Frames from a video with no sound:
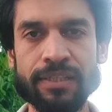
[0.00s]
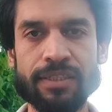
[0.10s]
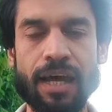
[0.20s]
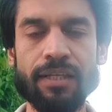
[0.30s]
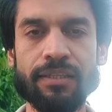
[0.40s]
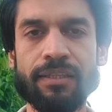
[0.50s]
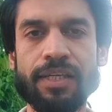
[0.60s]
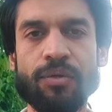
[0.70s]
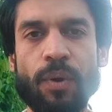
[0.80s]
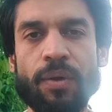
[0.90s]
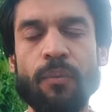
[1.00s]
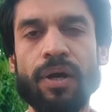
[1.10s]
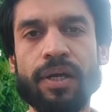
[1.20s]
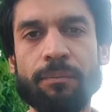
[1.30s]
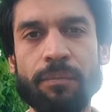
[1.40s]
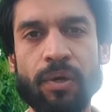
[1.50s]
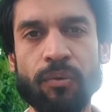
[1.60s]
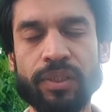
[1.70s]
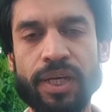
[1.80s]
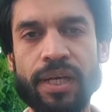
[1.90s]
साथ टी ट्वेंटी वर्ल्ड कप में
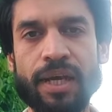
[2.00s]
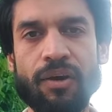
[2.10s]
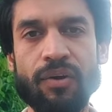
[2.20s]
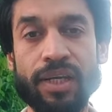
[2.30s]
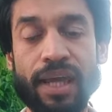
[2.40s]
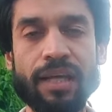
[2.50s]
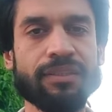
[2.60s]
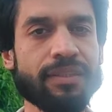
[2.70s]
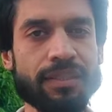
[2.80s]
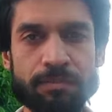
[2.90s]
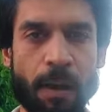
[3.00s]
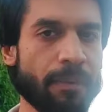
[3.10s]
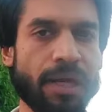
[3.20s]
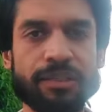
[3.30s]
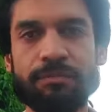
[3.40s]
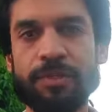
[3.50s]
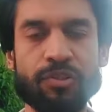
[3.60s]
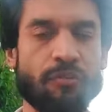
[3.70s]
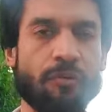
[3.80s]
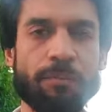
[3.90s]
उतरेगा और क्या चीज़ बाबर आजम ने
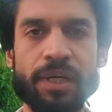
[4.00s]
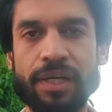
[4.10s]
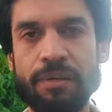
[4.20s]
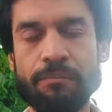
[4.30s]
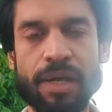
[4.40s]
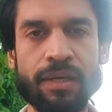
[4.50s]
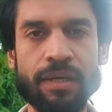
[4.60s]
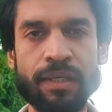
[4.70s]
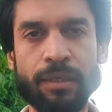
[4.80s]
जो वो अपनी टीम में